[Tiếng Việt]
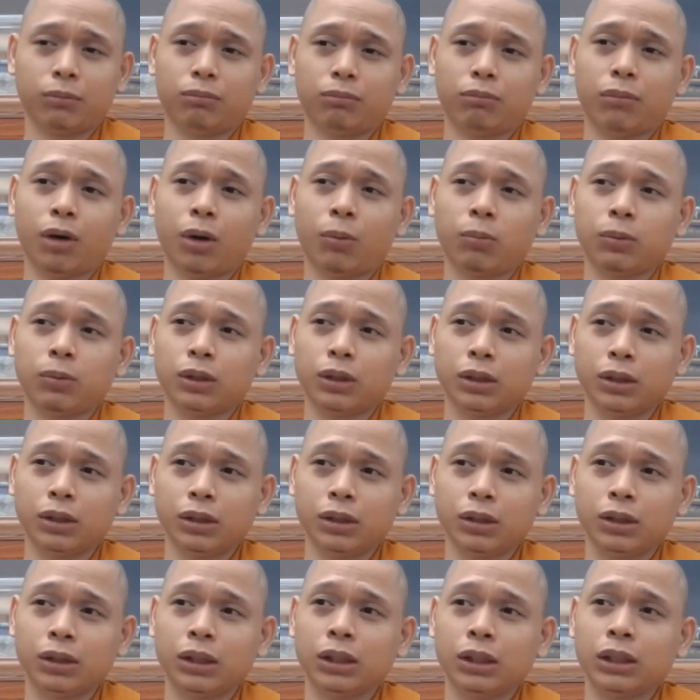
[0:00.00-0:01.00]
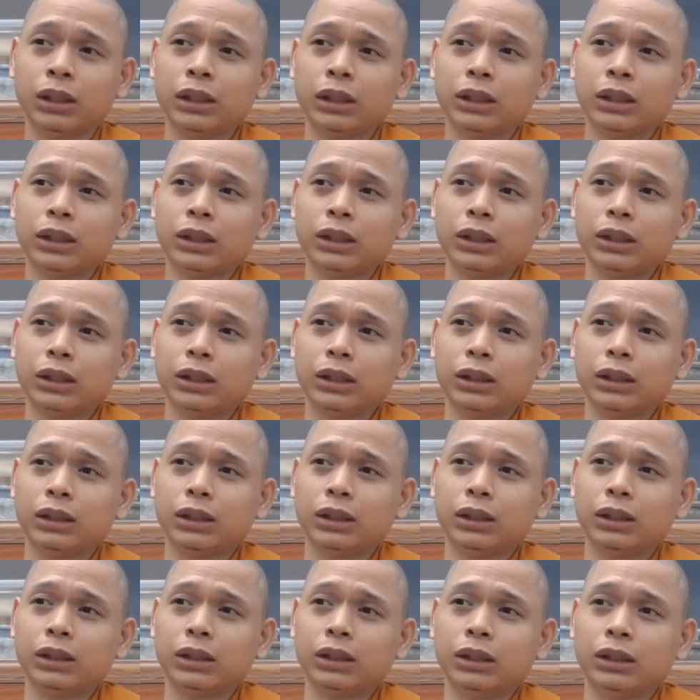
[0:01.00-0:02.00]
một người
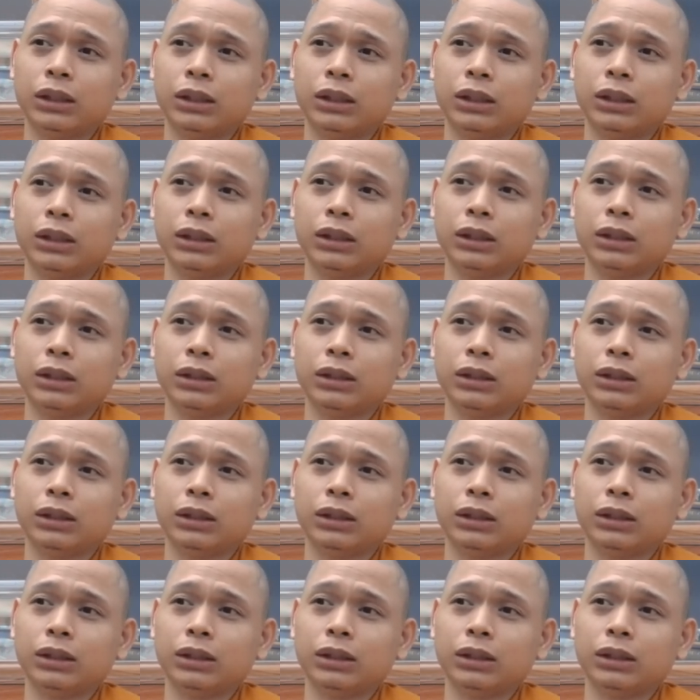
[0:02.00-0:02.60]
ý,